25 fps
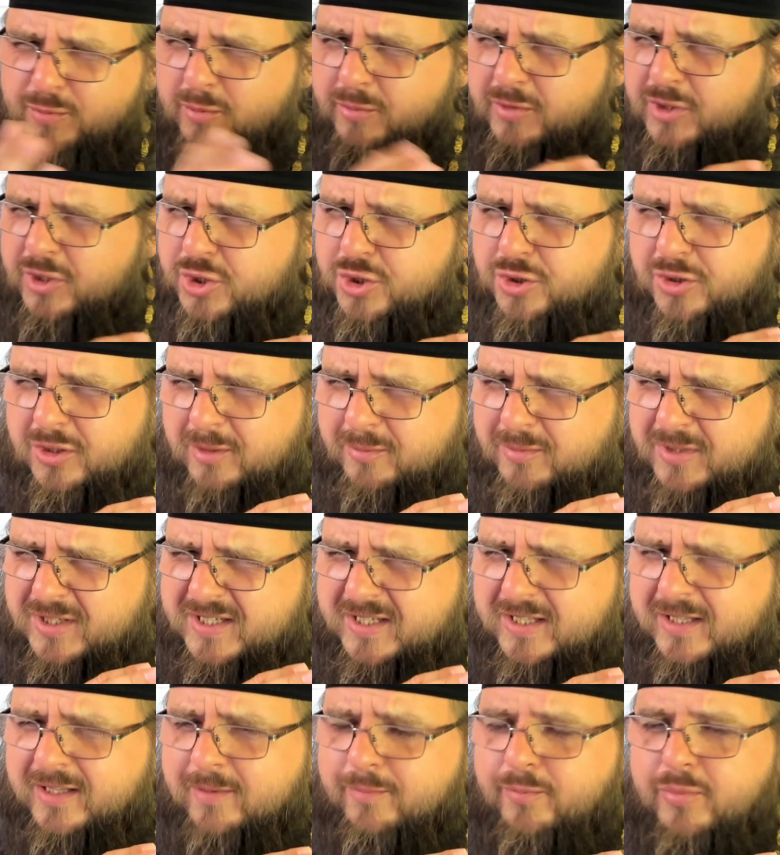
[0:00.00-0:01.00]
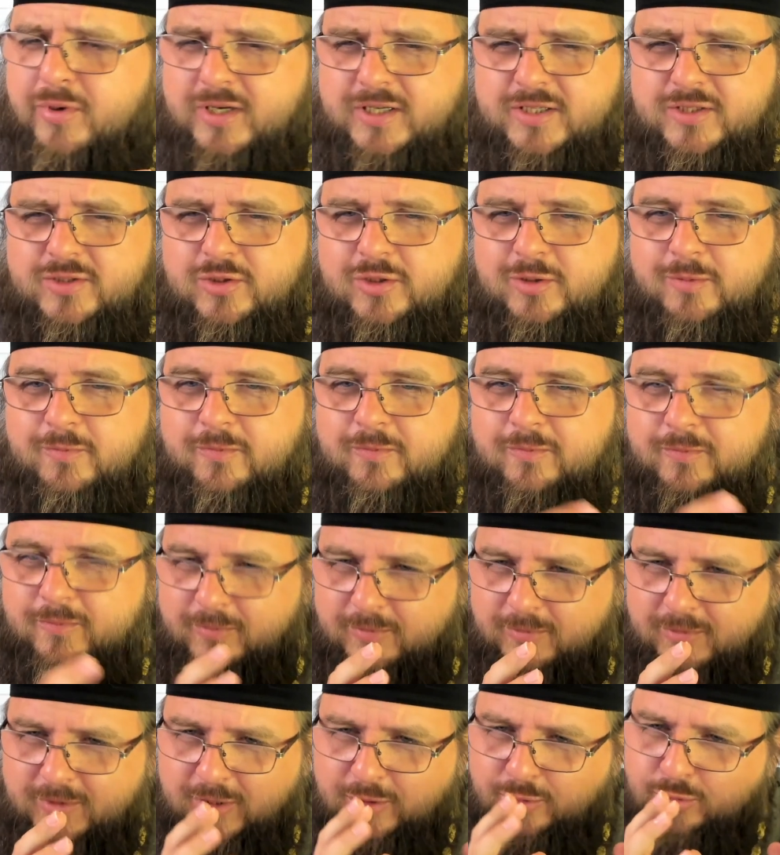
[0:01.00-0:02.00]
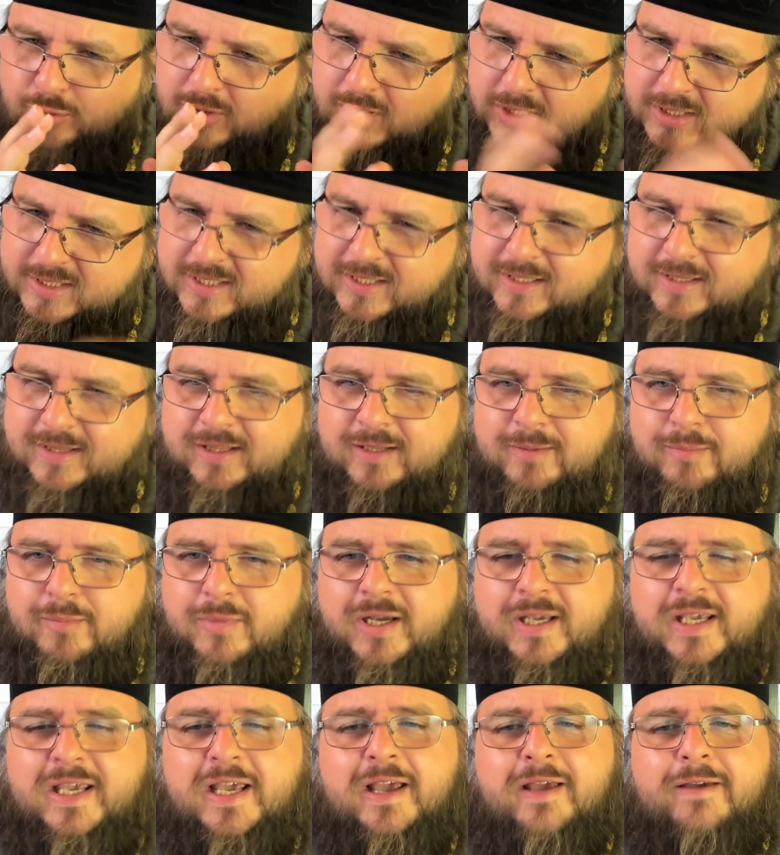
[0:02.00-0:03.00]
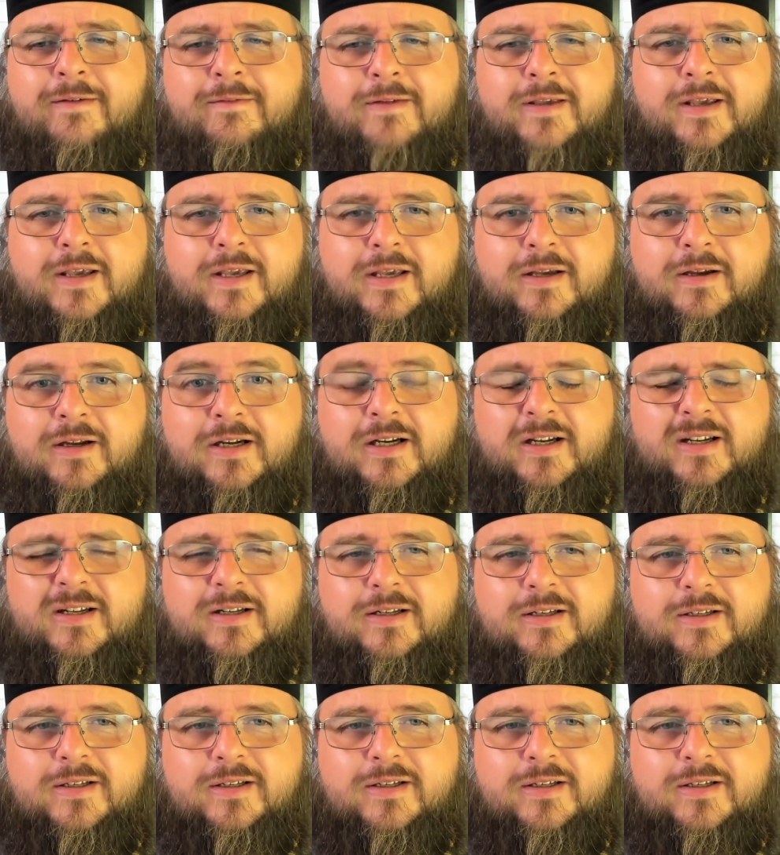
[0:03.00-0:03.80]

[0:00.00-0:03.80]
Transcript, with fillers: вспомнить, что там действительно празднуем, делают акцент на Макиавеях.